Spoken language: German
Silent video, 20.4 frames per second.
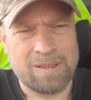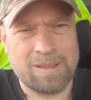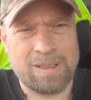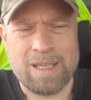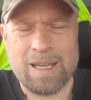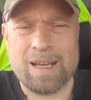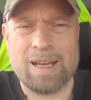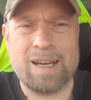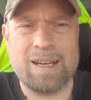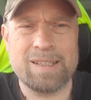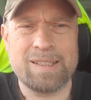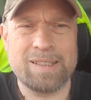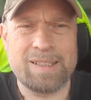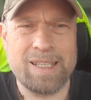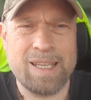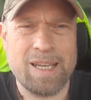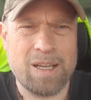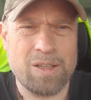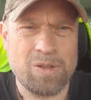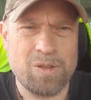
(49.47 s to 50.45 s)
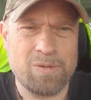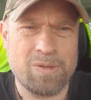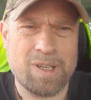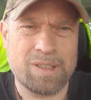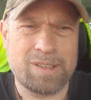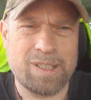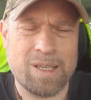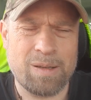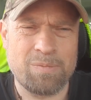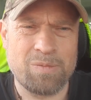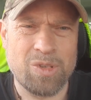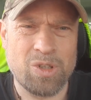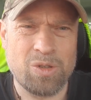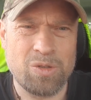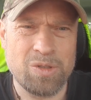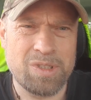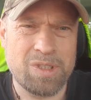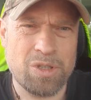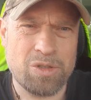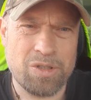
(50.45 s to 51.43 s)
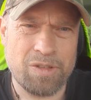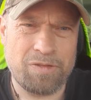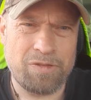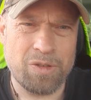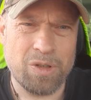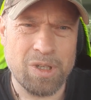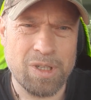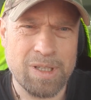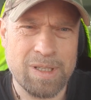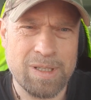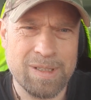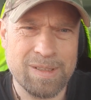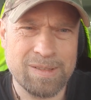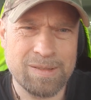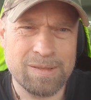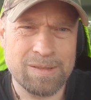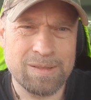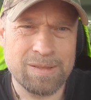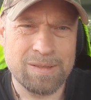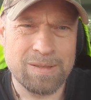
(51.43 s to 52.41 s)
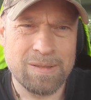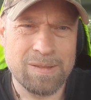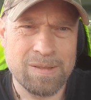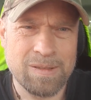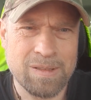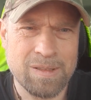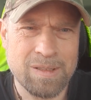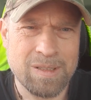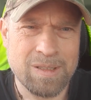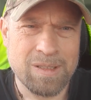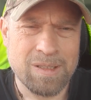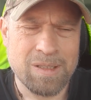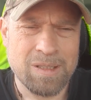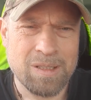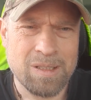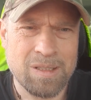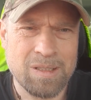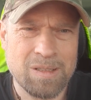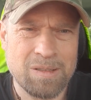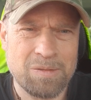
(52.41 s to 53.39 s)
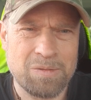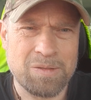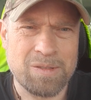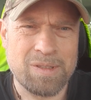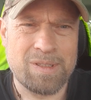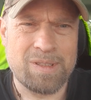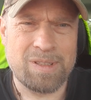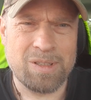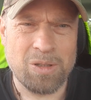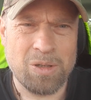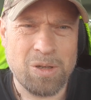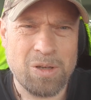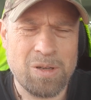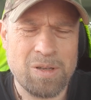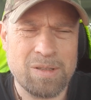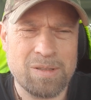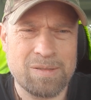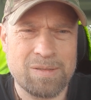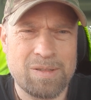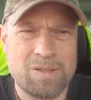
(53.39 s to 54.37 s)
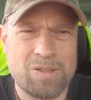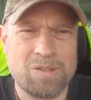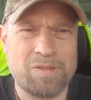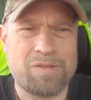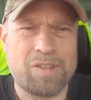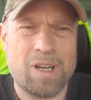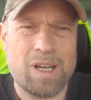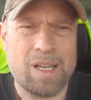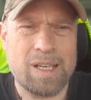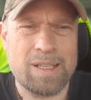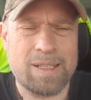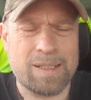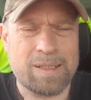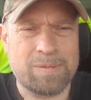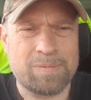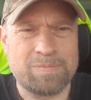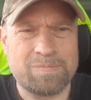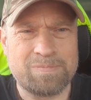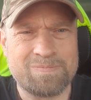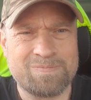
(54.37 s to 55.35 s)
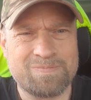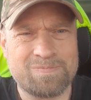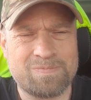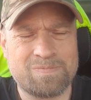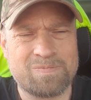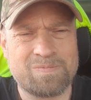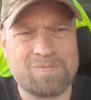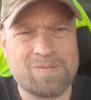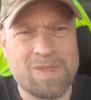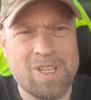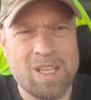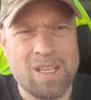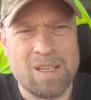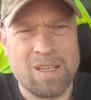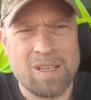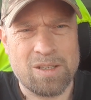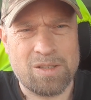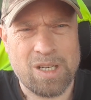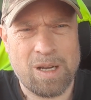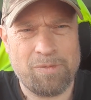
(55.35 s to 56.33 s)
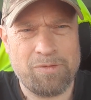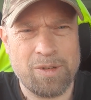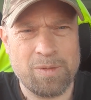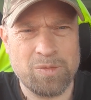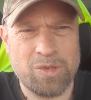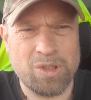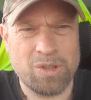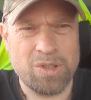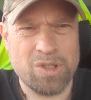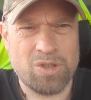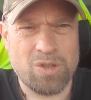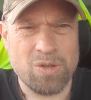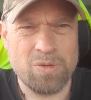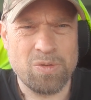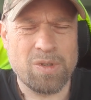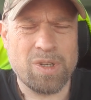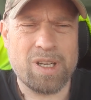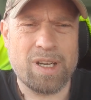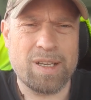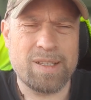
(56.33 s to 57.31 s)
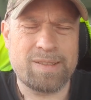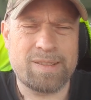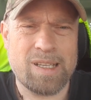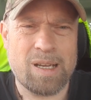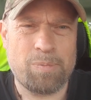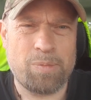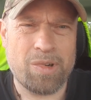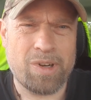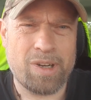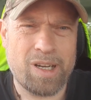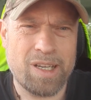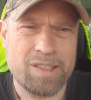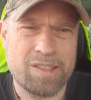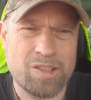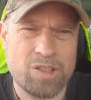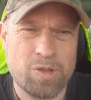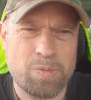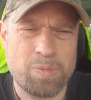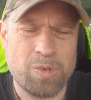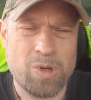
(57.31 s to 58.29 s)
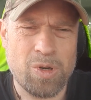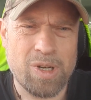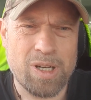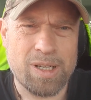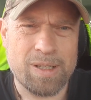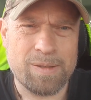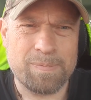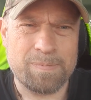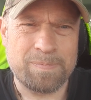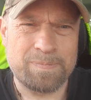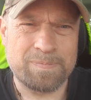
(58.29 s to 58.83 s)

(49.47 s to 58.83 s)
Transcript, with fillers: gerade gegenüber dem russischen Volk und so zu verhalten. Ich habe vom deutschen Ungeist ja bereits gesprochen.